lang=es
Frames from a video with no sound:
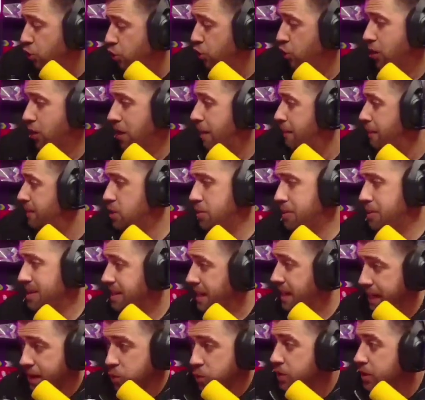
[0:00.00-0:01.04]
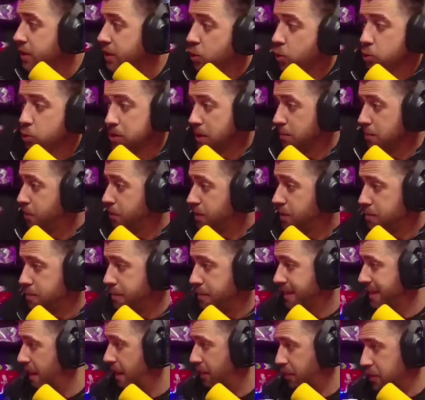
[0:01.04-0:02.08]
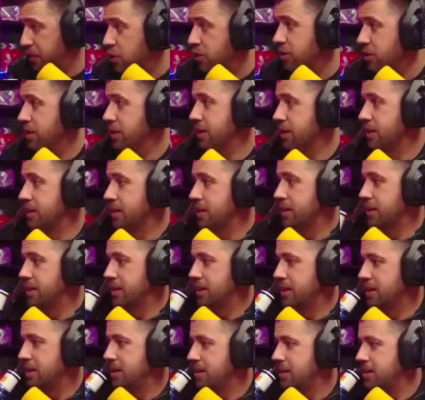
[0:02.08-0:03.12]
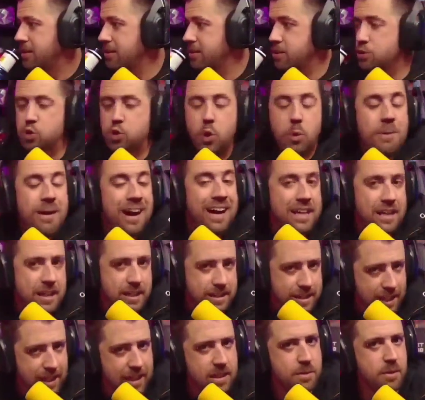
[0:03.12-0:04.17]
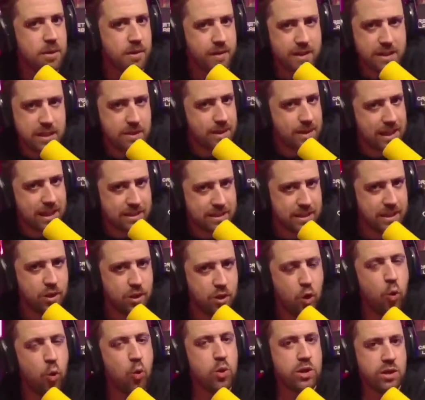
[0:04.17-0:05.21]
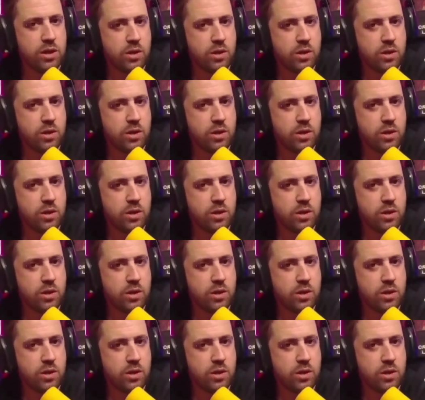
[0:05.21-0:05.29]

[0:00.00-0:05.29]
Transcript: A mí no me ha llegado ningún tipo de invitación. Tú imagínate que de verdad se va a casar en julio.